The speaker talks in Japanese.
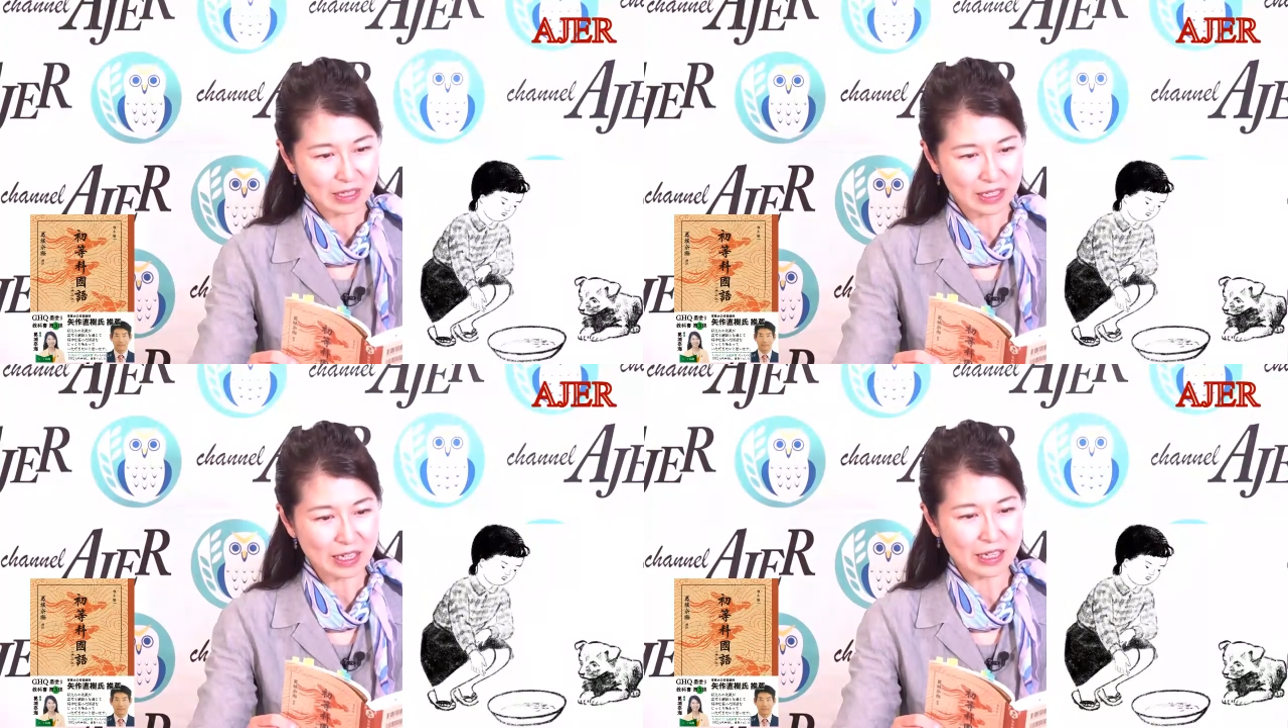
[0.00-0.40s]

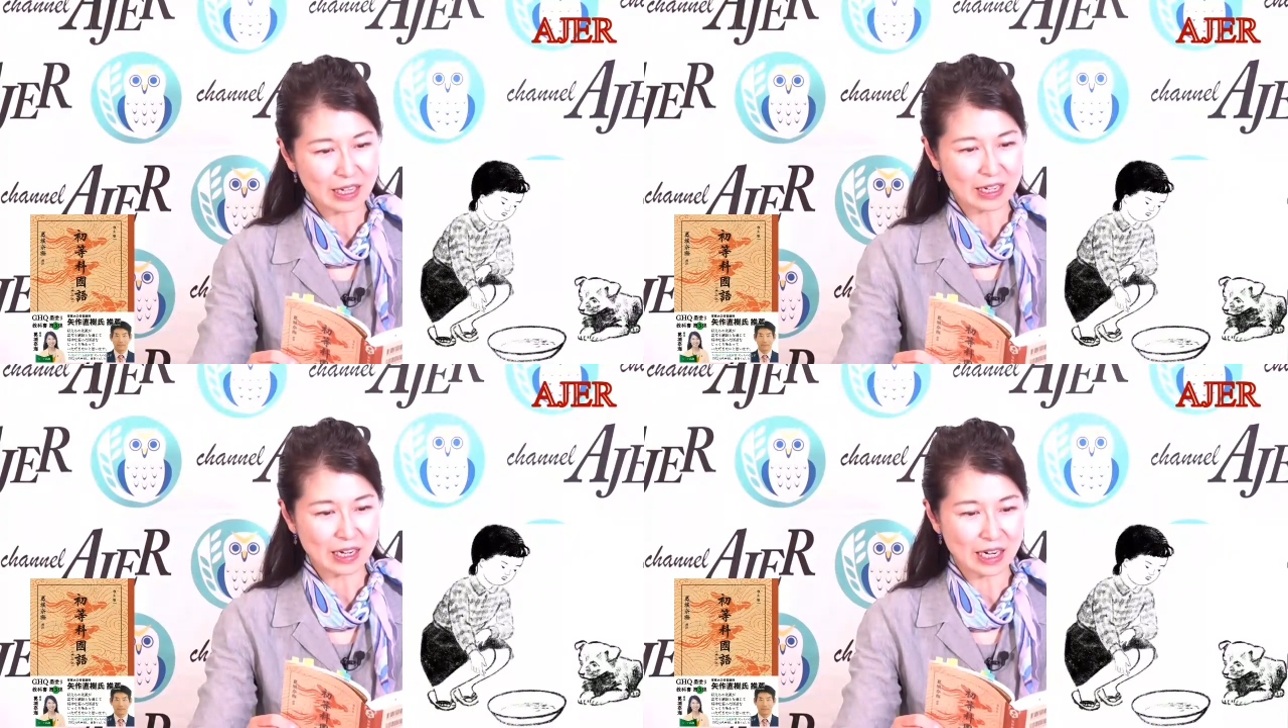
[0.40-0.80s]
キレ
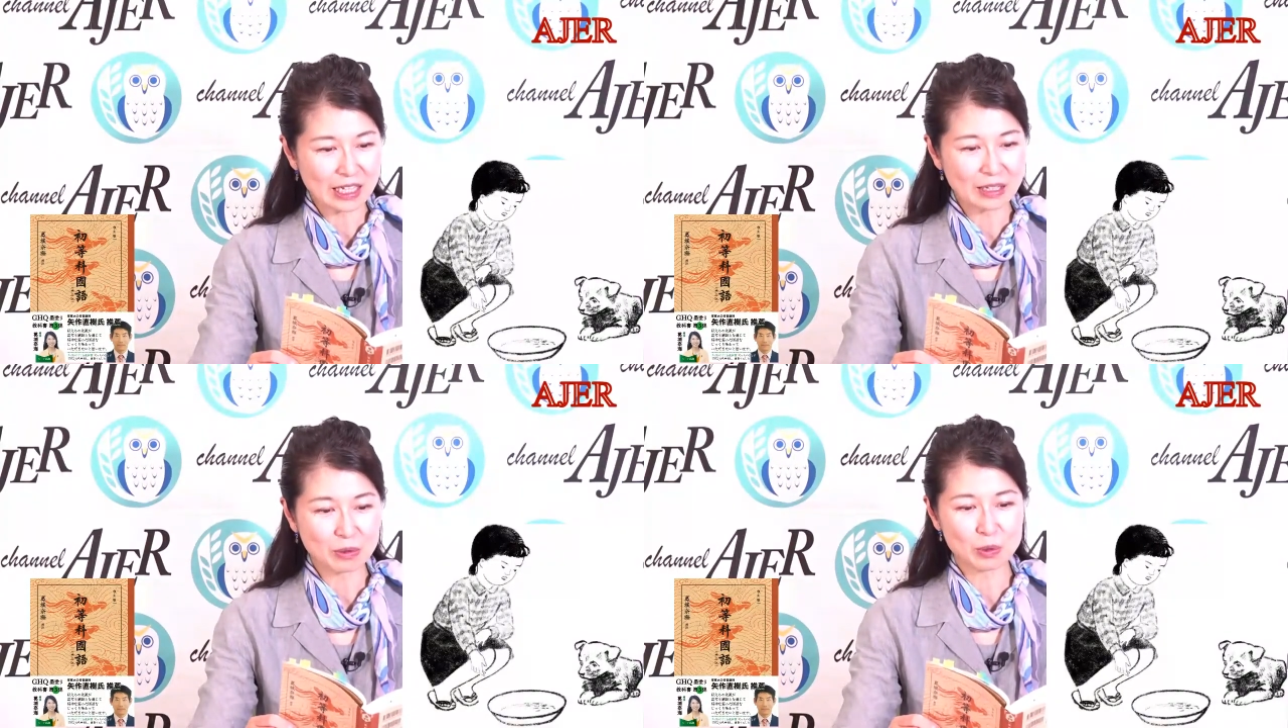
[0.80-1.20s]
で
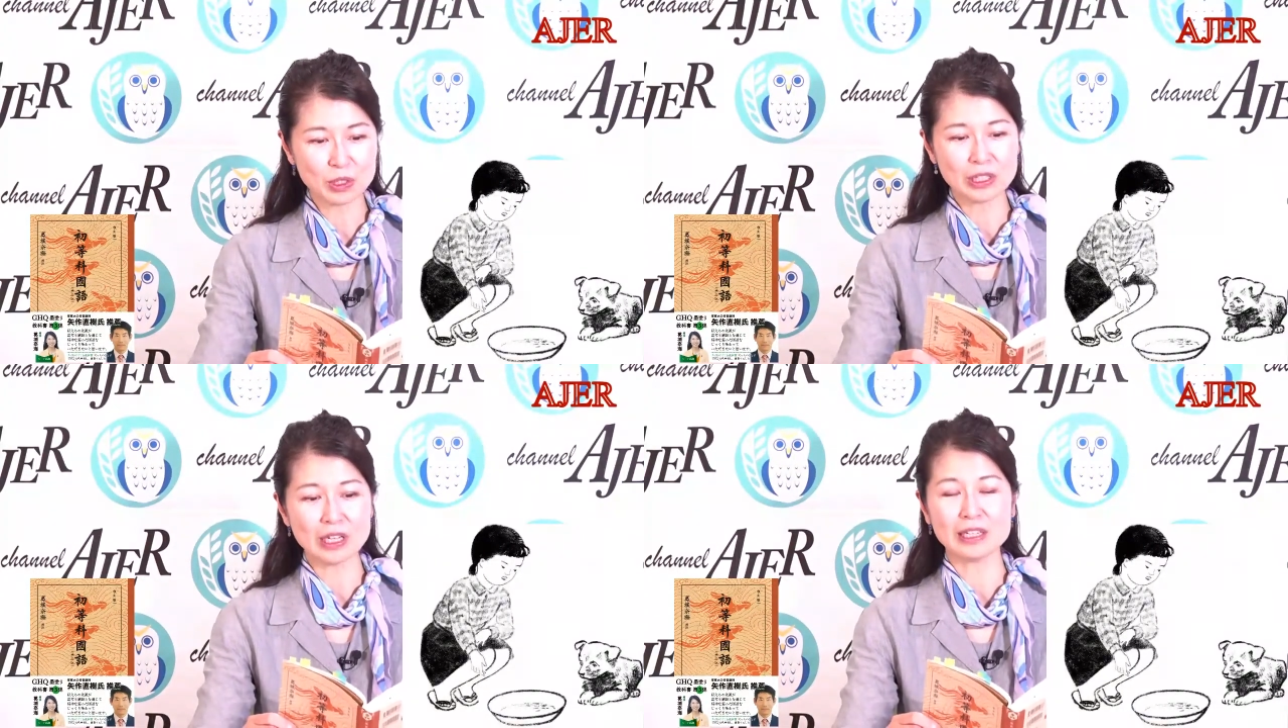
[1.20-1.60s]
体を
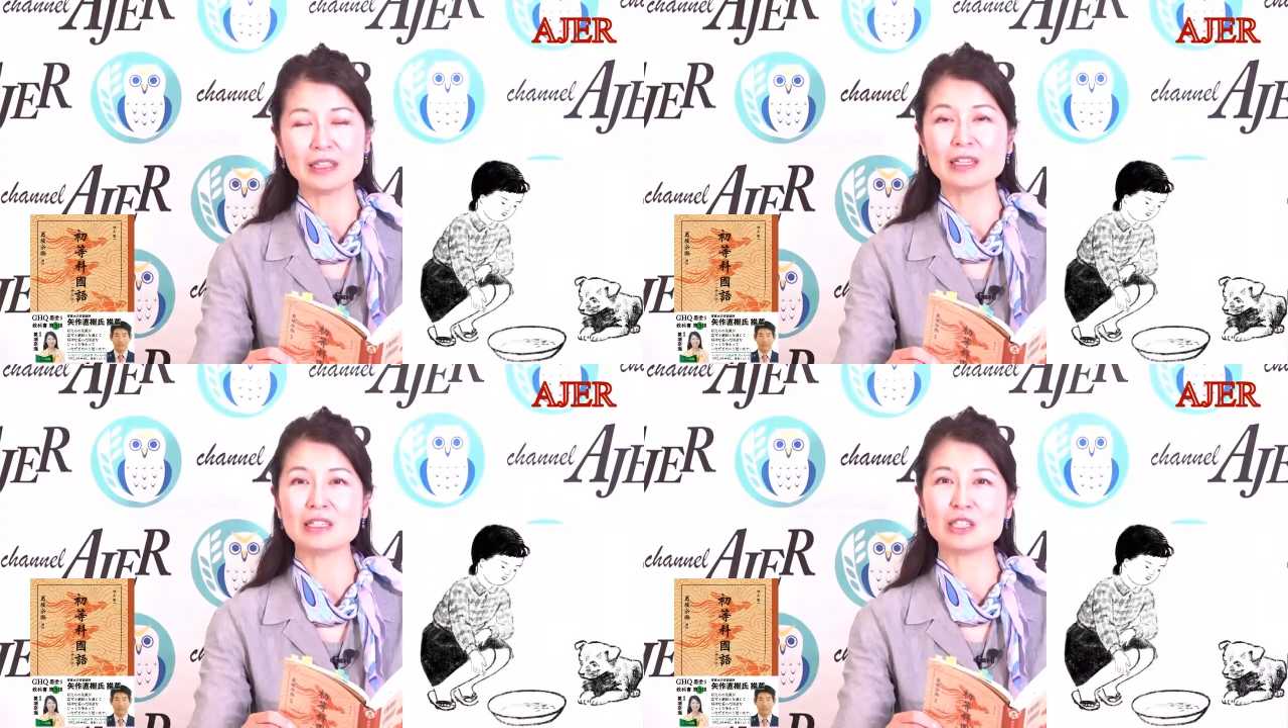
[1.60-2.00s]
拭いてやっ
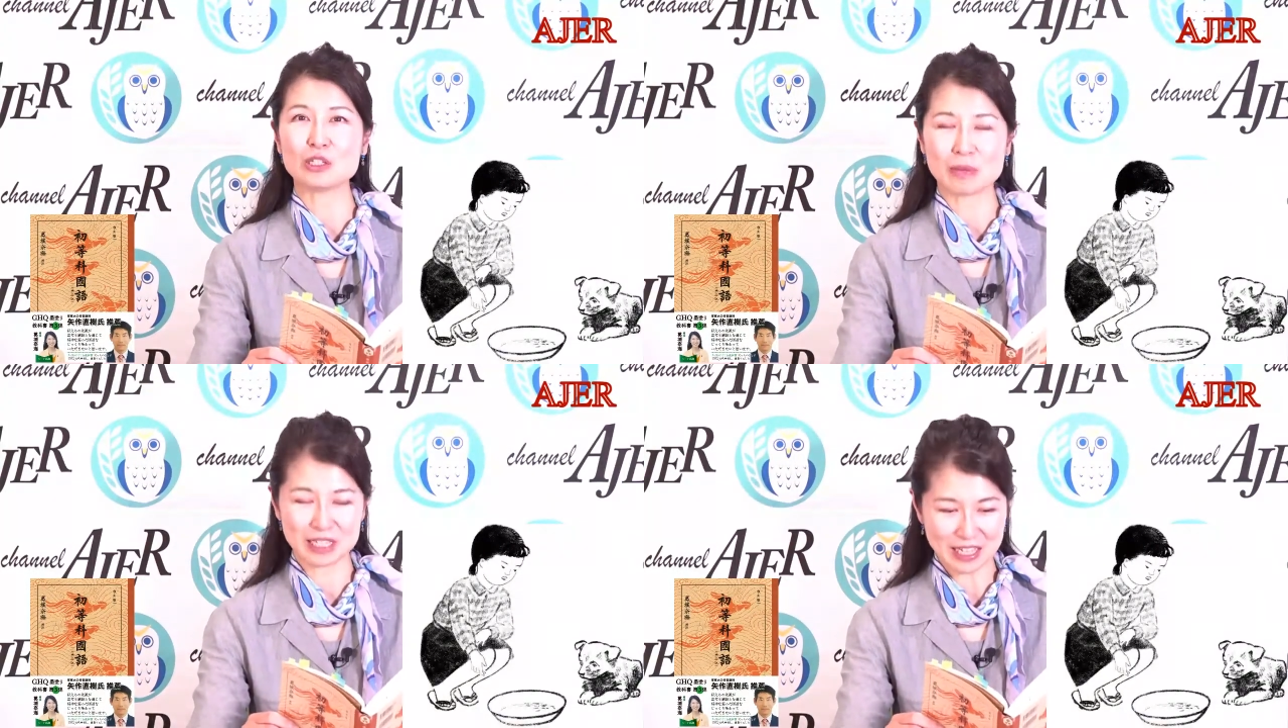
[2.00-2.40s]
たり
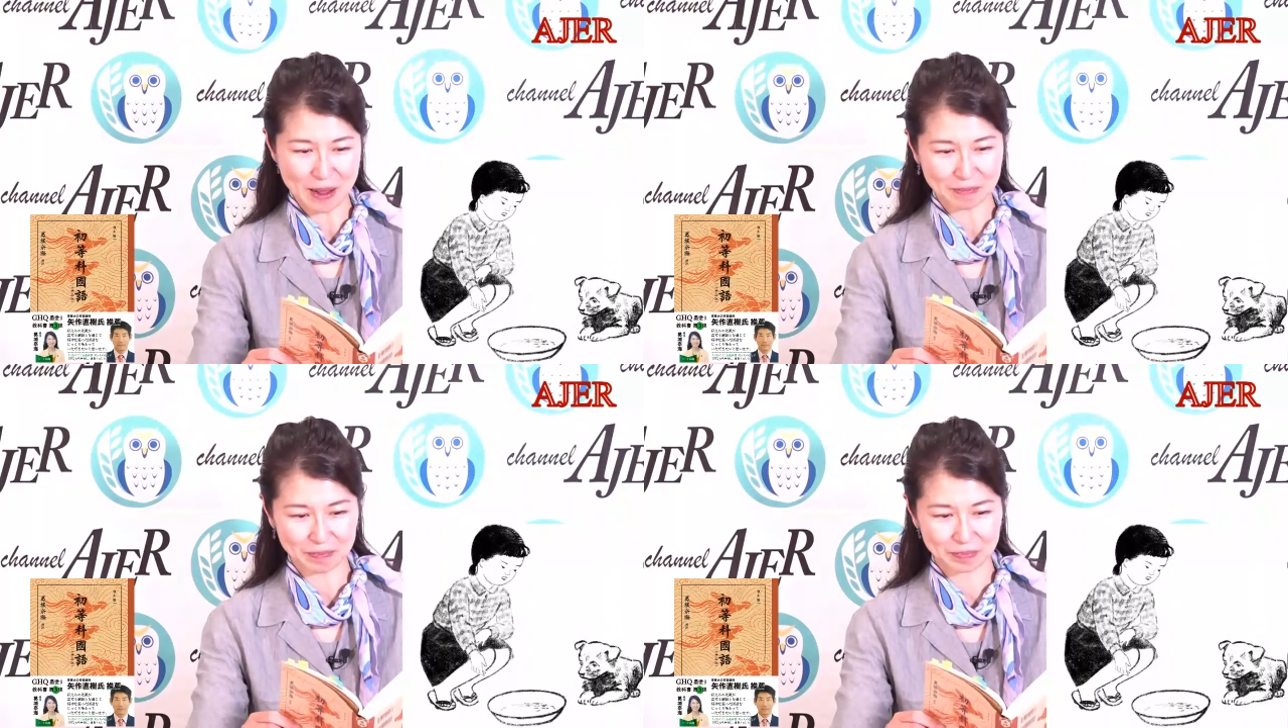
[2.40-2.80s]
しました。